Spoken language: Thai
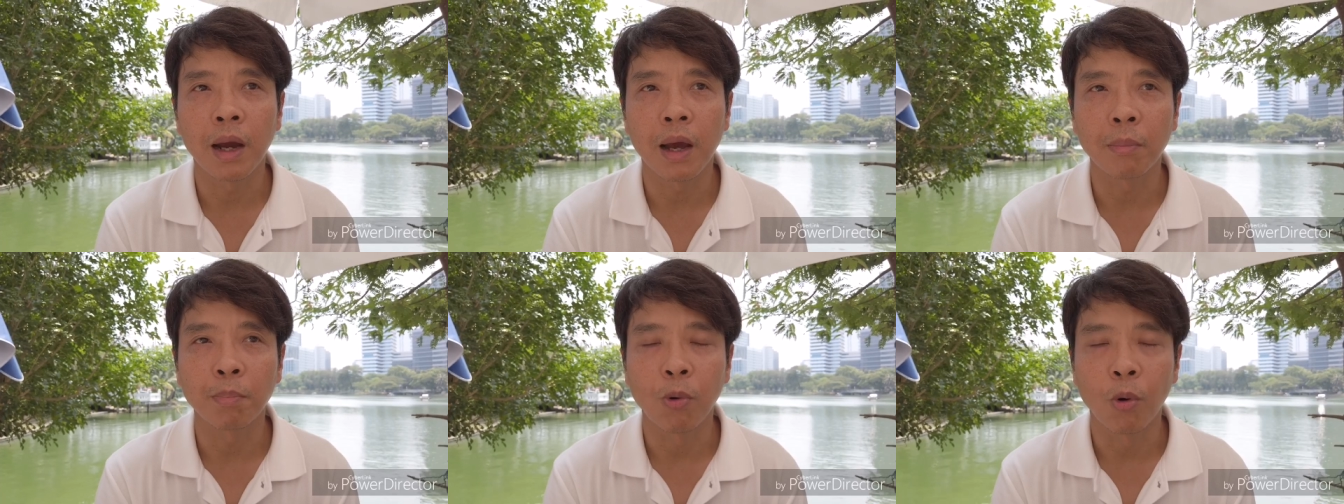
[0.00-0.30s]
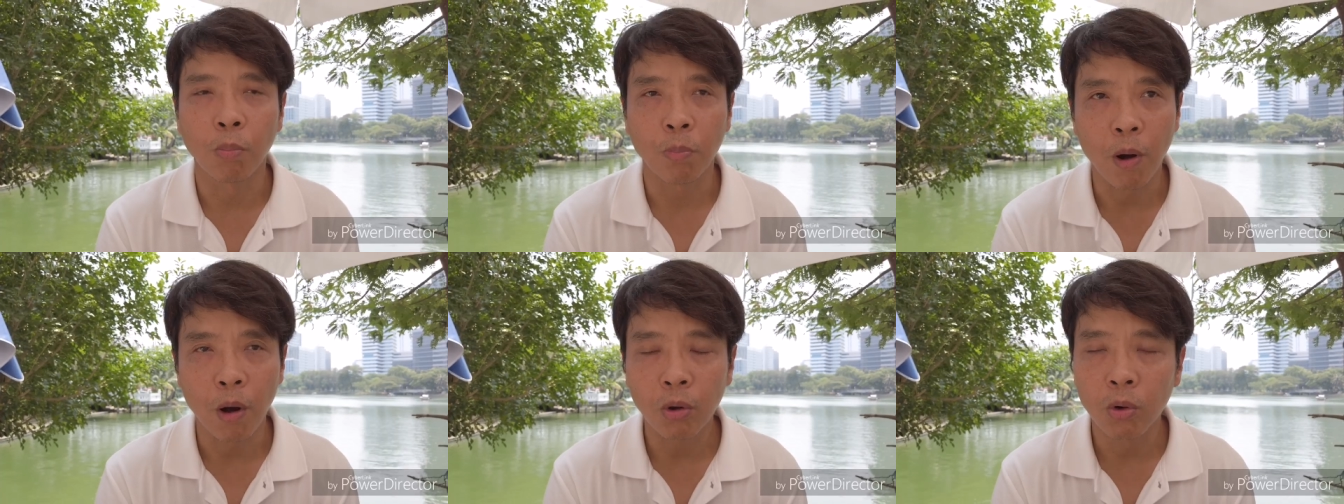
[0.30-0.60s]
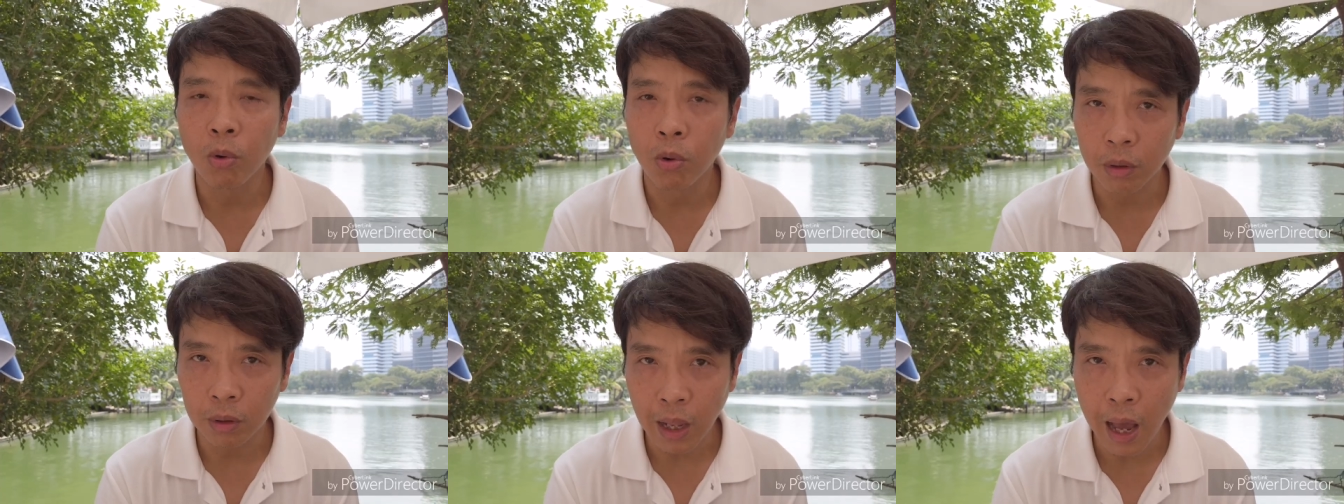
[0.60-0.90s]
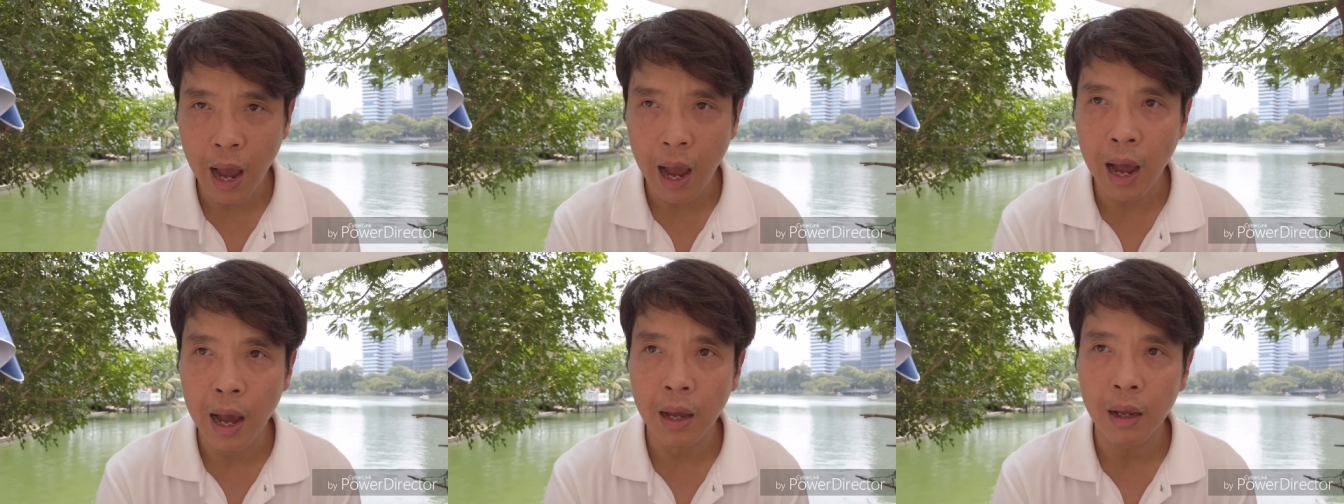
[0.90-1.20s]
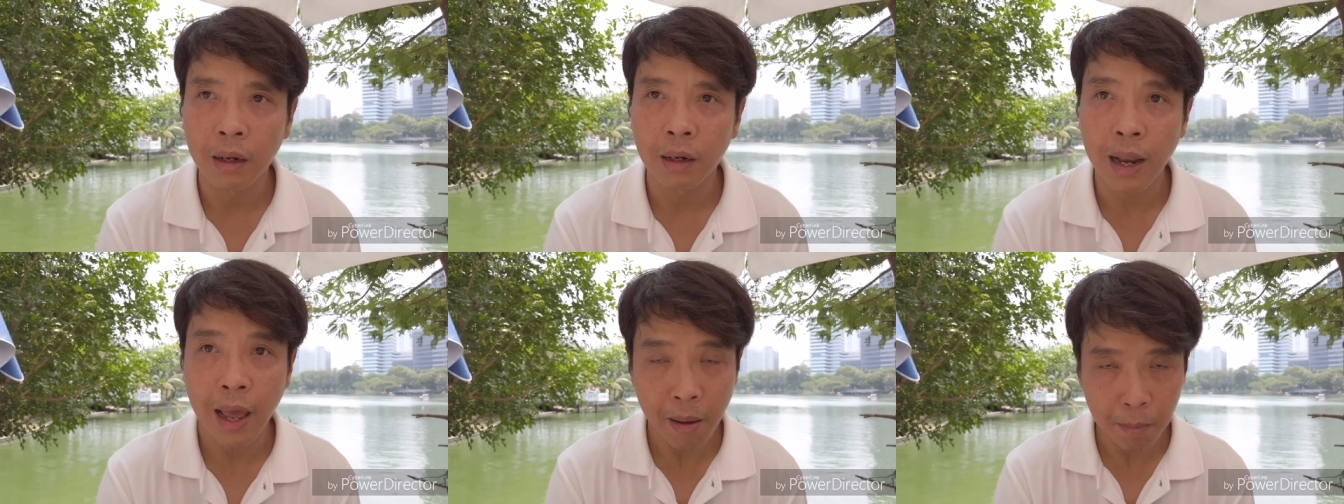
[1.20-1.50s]
การปกป้องดวงตา
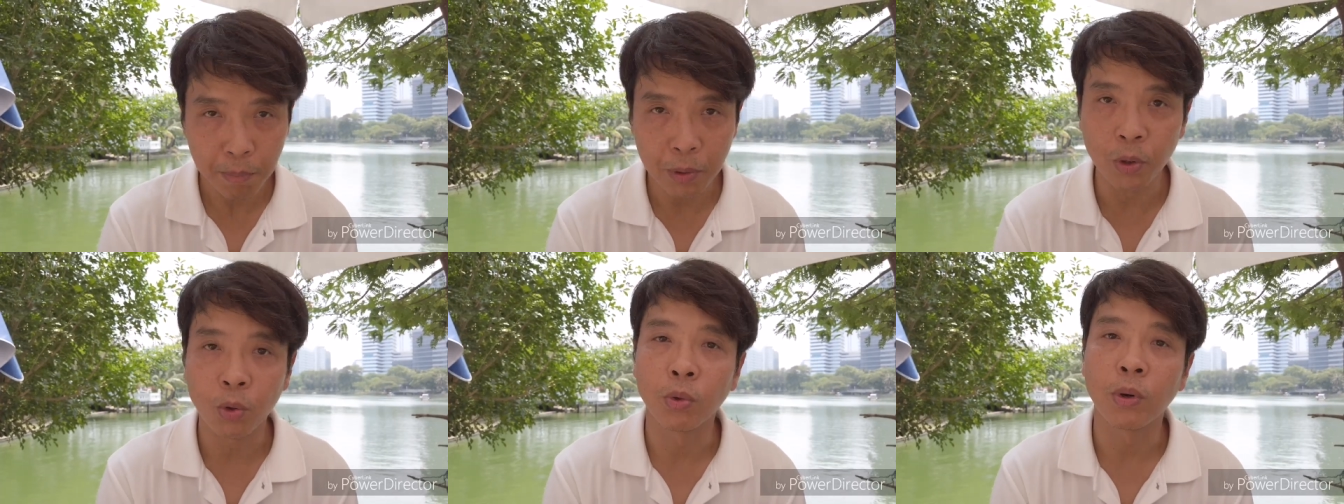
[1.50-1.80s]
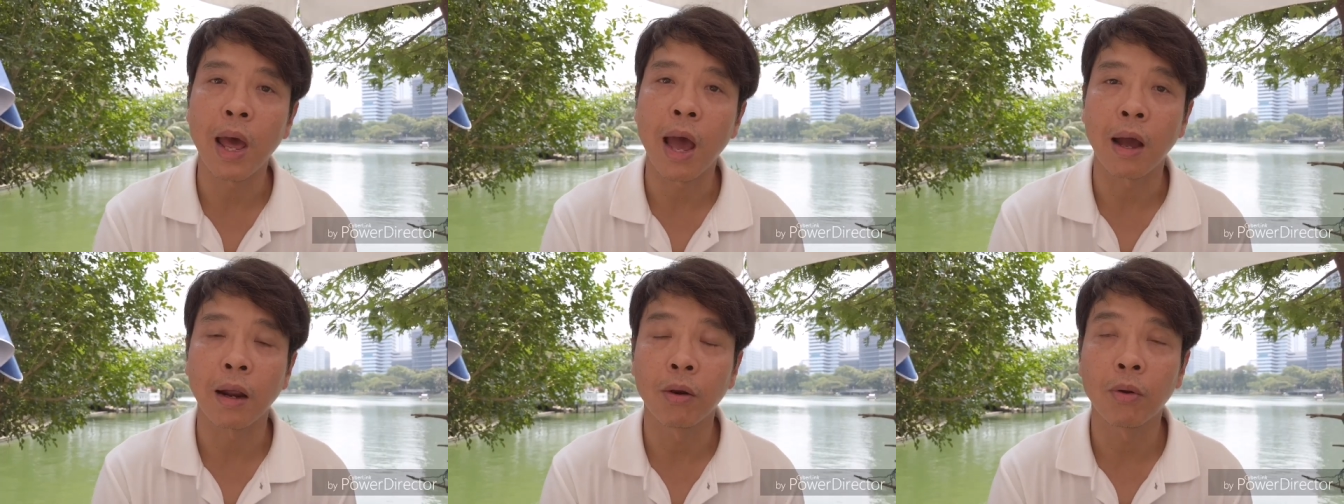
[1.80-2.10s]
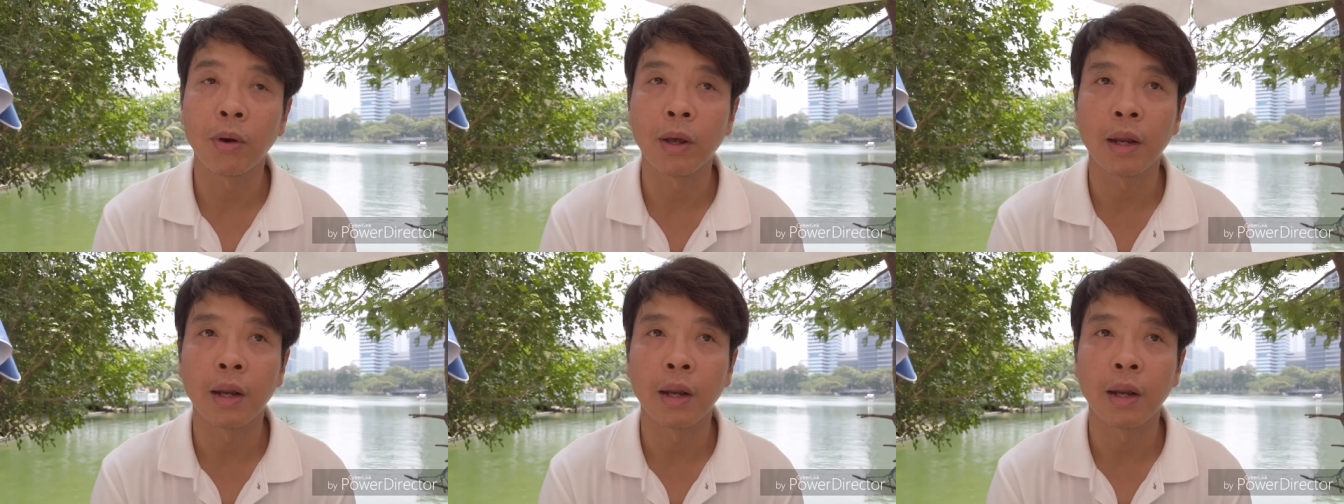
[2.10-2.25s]
และผิวหนัง